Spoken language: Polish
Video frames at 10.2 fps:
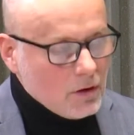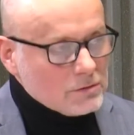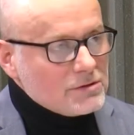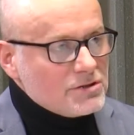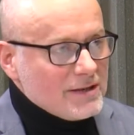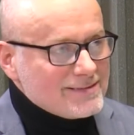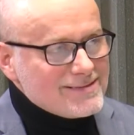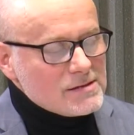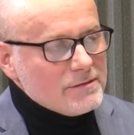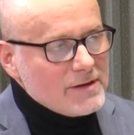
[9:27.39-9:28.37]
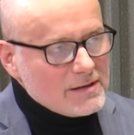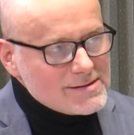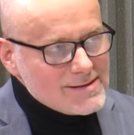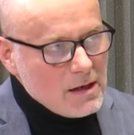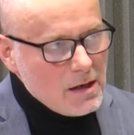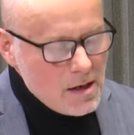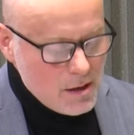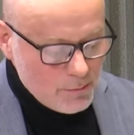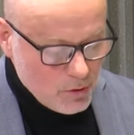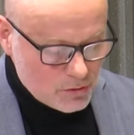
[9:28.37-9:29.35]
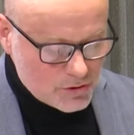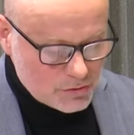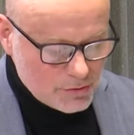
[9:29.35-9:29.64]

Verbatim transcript: odsiadce wraca mąż,